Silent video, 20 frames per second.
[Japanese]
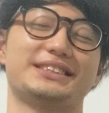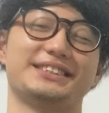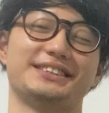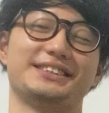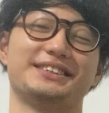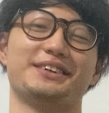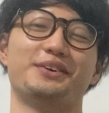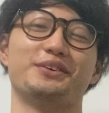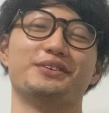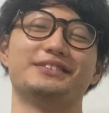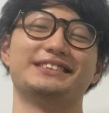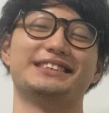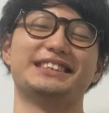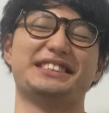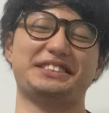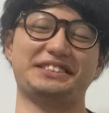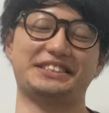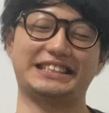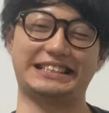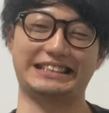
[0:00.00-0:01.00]
す。本日
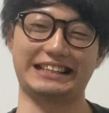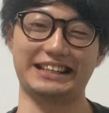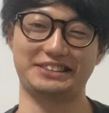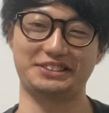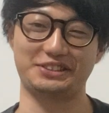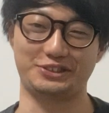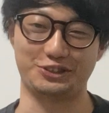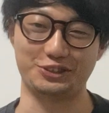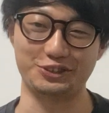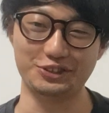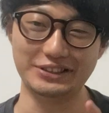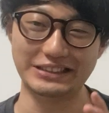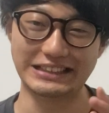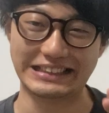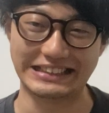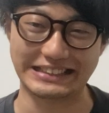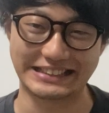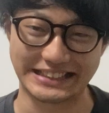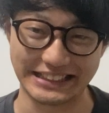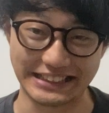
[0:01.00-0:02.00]
7月12
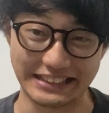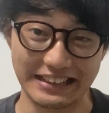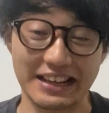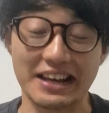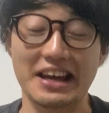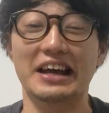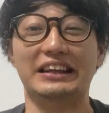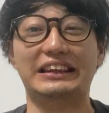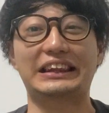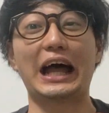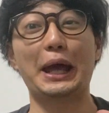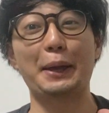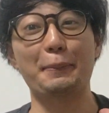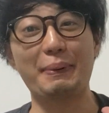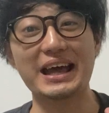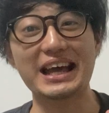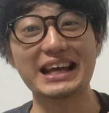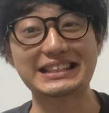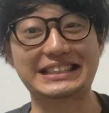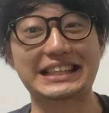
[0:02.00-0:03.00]
日、対
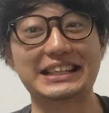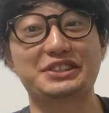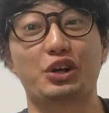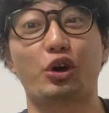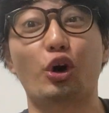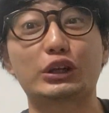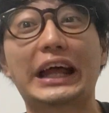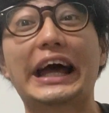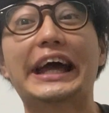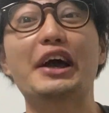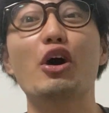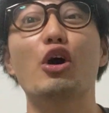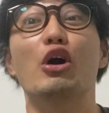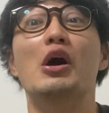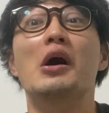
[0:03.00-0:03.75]
ベイスターズ5対 4!